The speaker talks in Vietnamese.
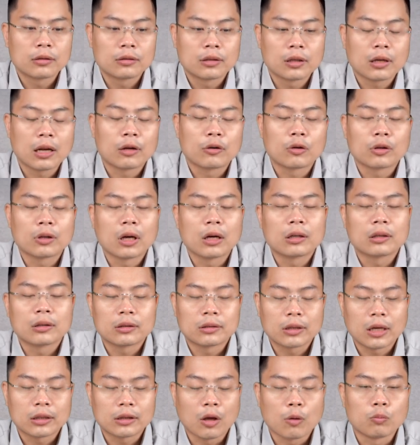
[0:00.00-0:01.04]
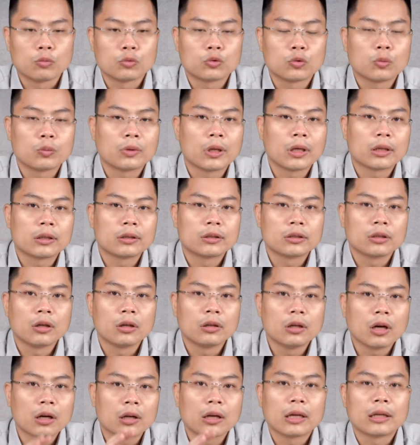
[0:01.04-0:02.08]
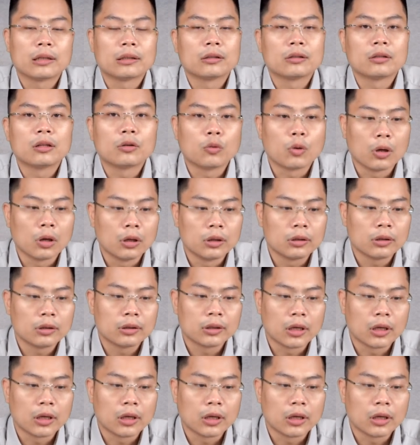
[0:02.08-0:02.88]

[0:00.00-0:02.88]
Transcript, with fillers: tức là nó nâng cái tổng dung tích chứa nước lên tương đối lớn.